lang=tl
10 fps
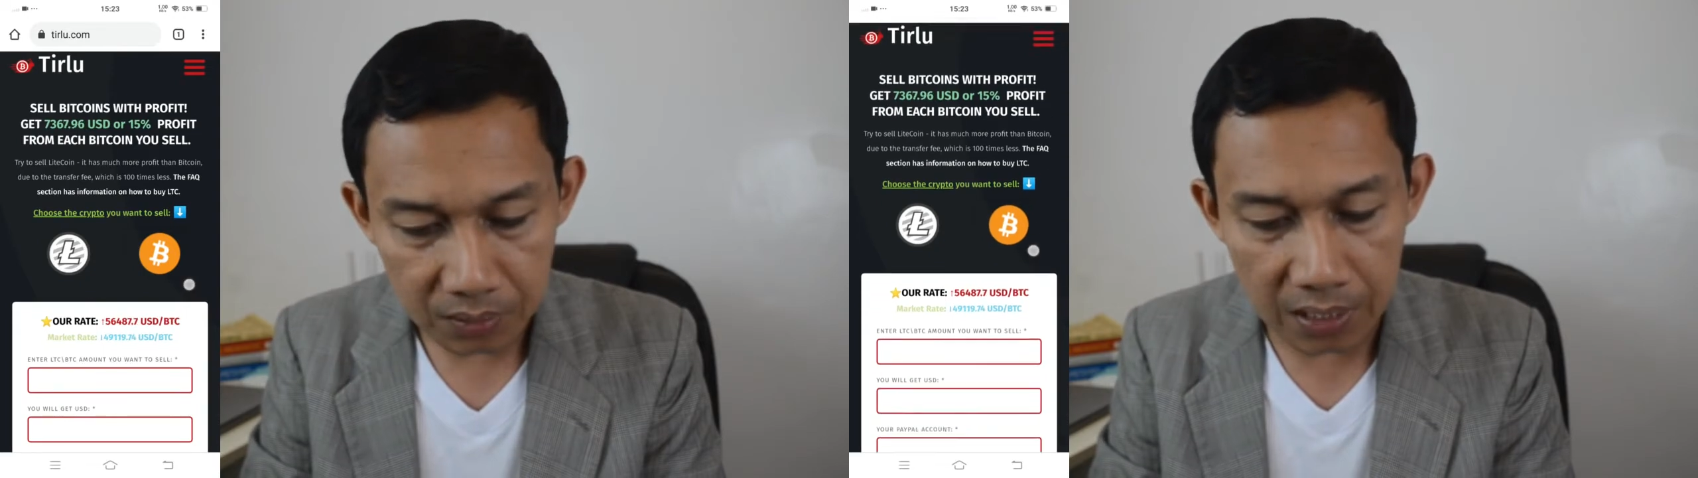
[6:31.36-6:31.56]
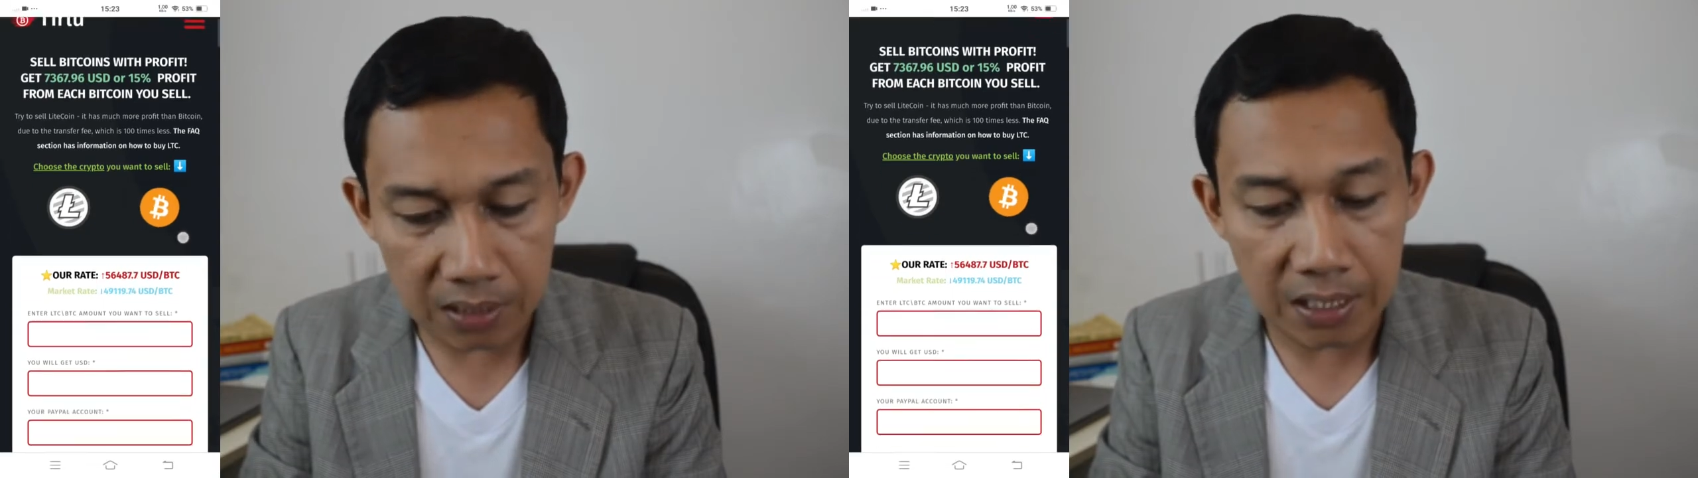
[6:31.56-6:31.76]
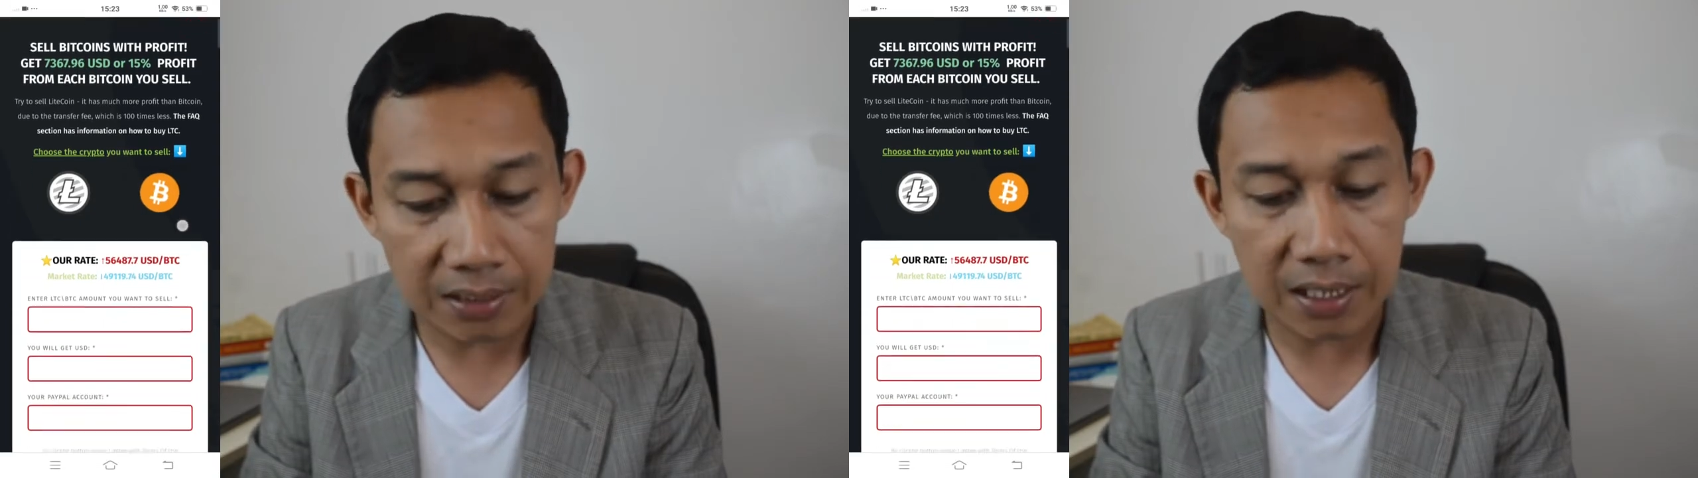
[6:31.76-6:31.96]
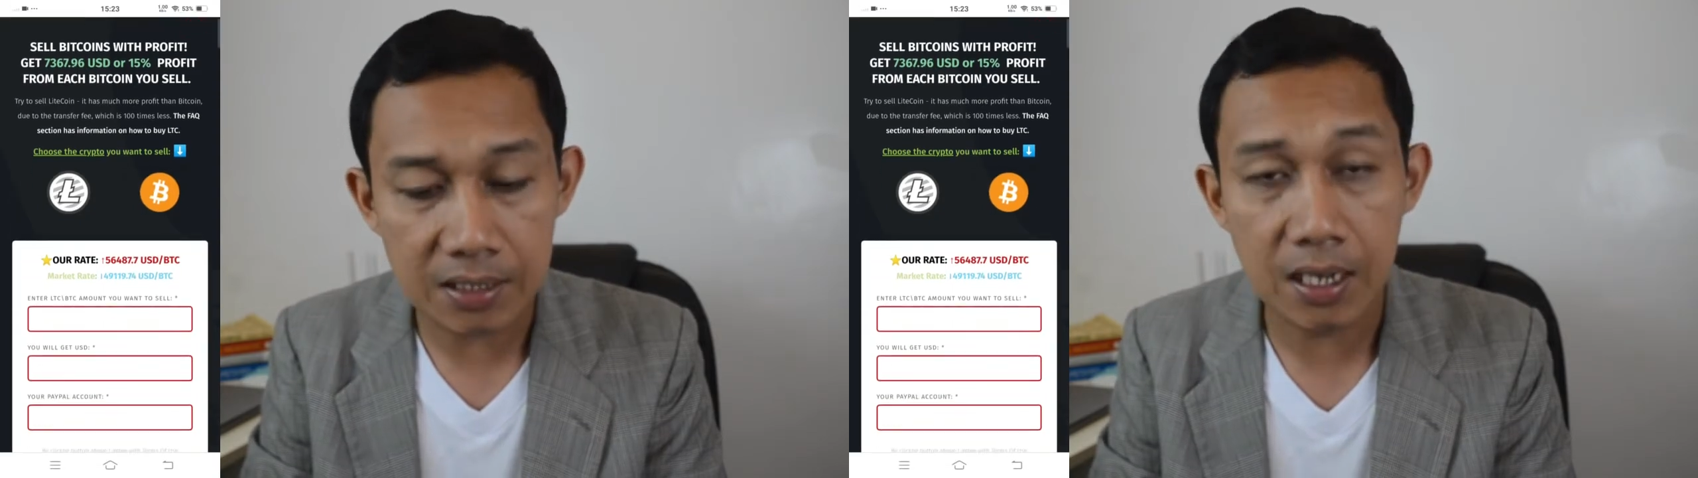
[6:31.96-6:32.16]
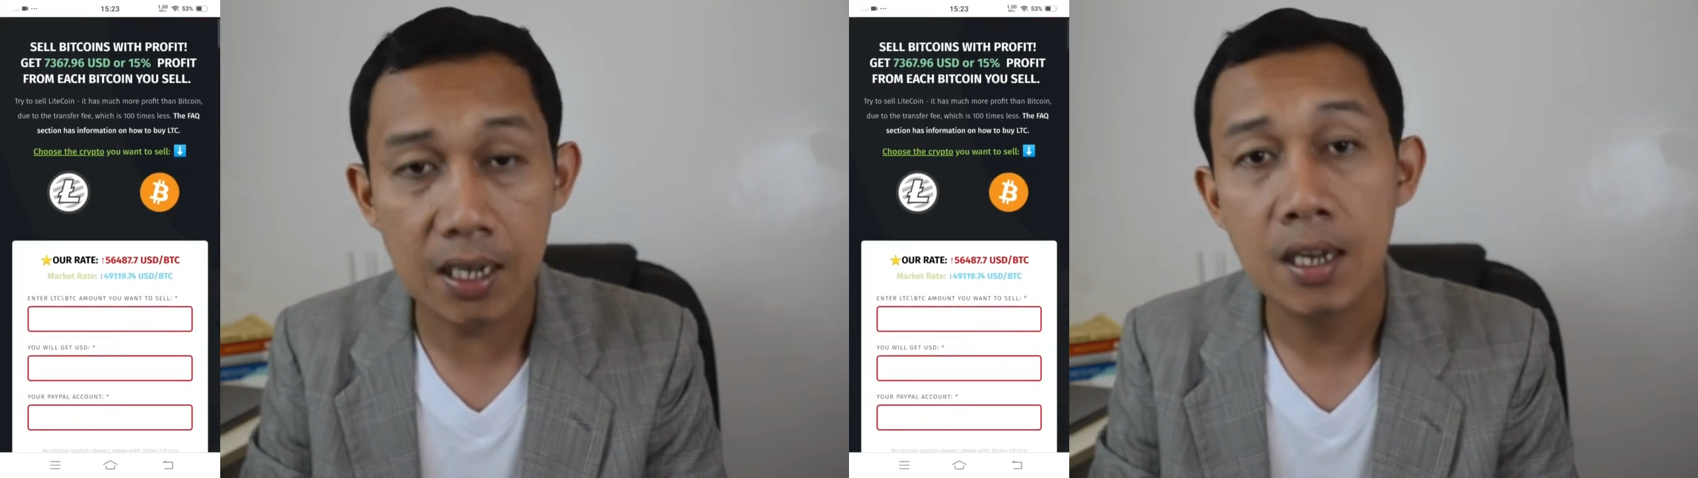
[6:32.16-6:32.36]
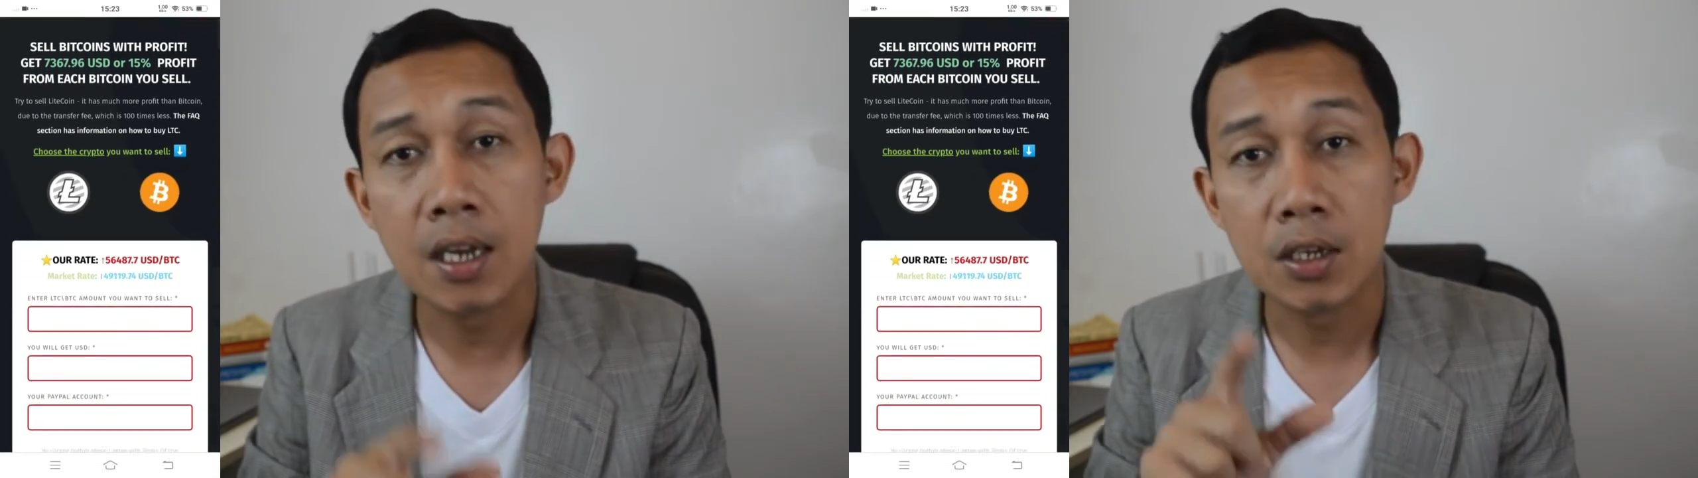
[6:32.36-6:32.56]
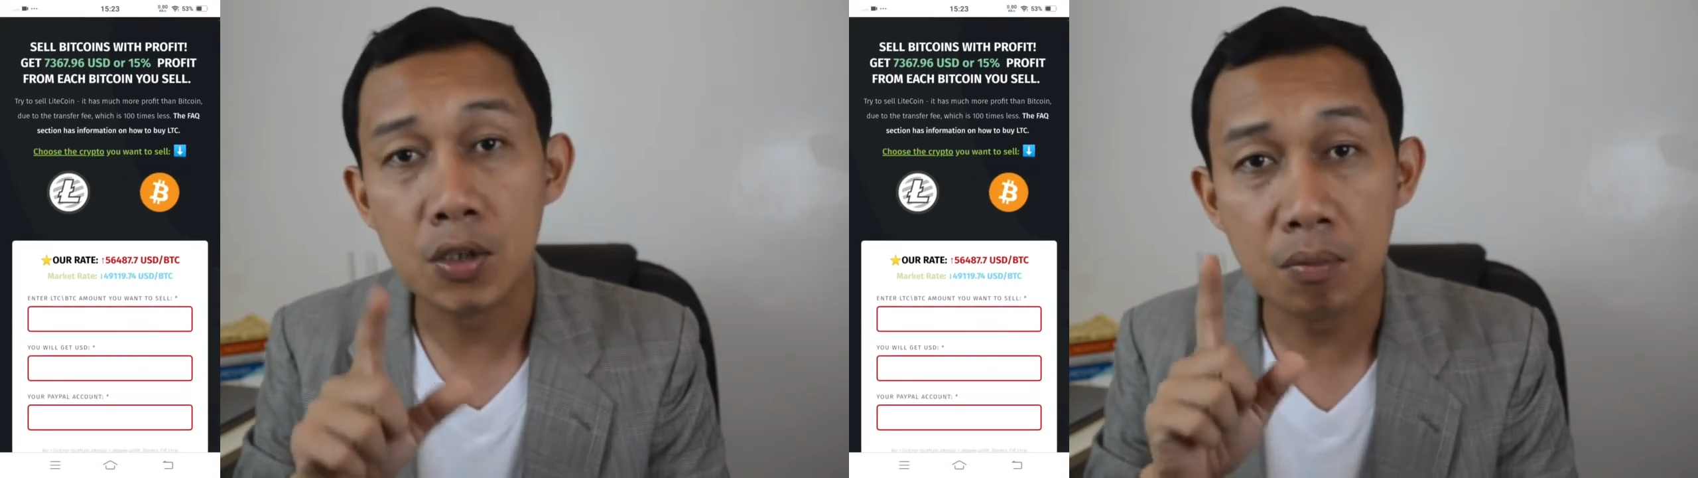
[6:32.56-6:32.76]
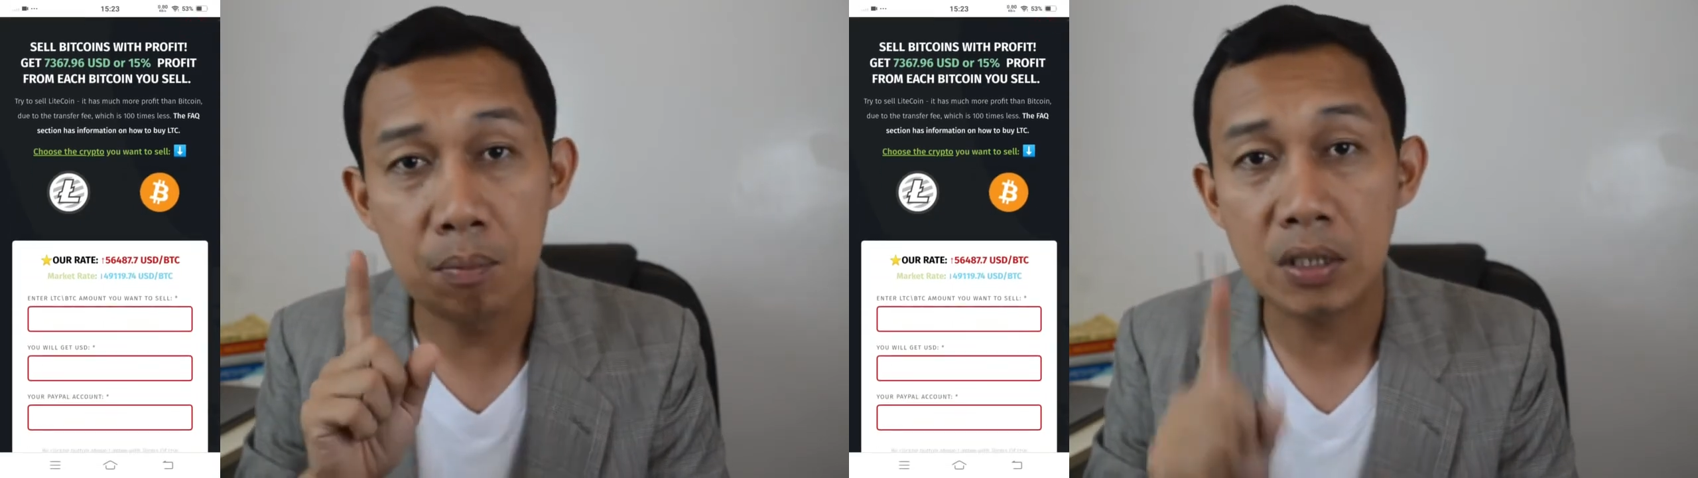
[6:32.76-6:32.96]
Okay, dati kasi
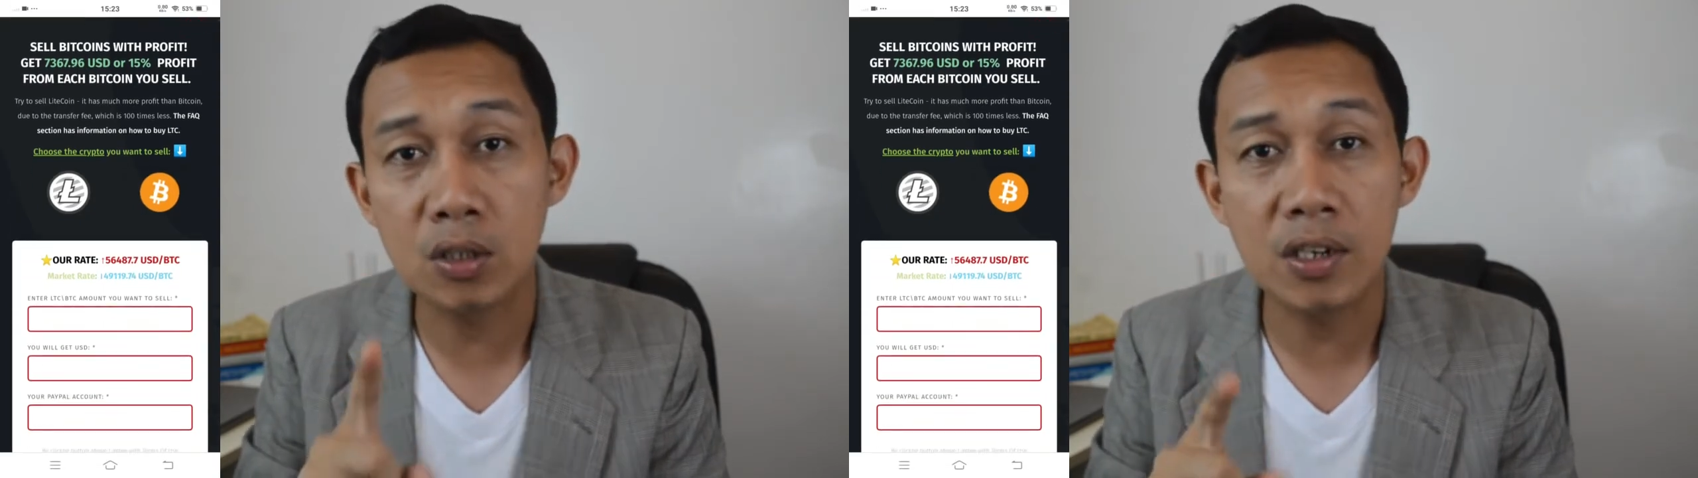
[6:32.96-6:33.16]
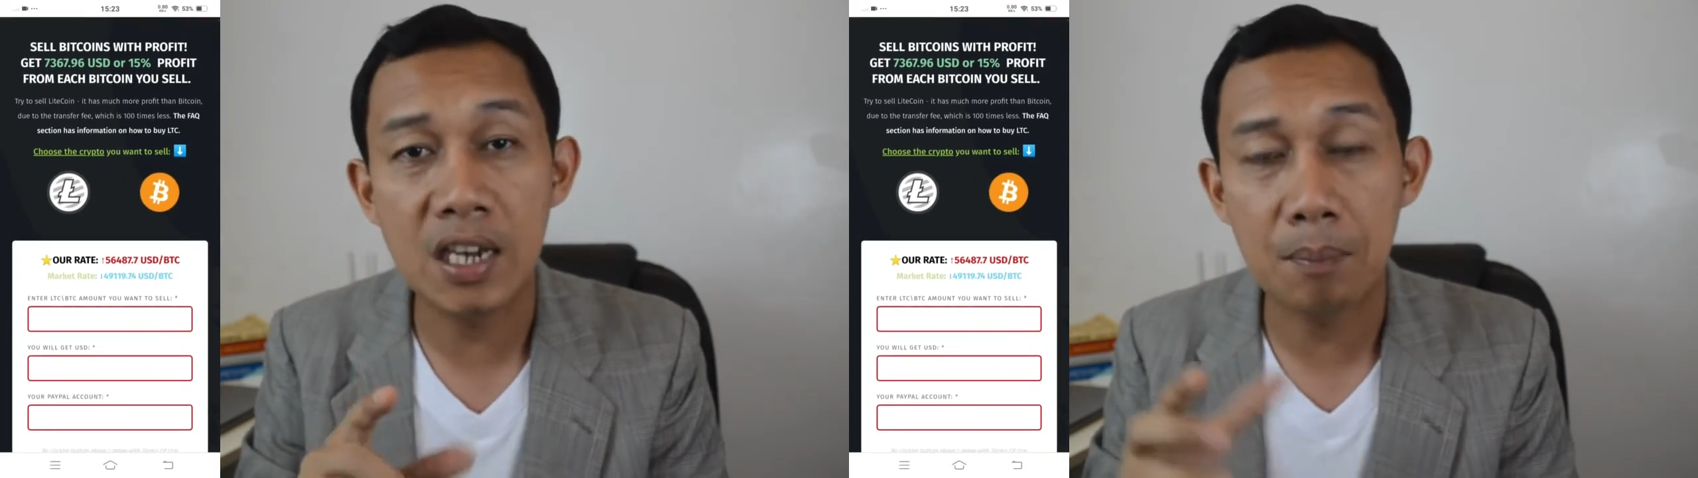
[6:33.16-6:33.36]
yung Bitcoin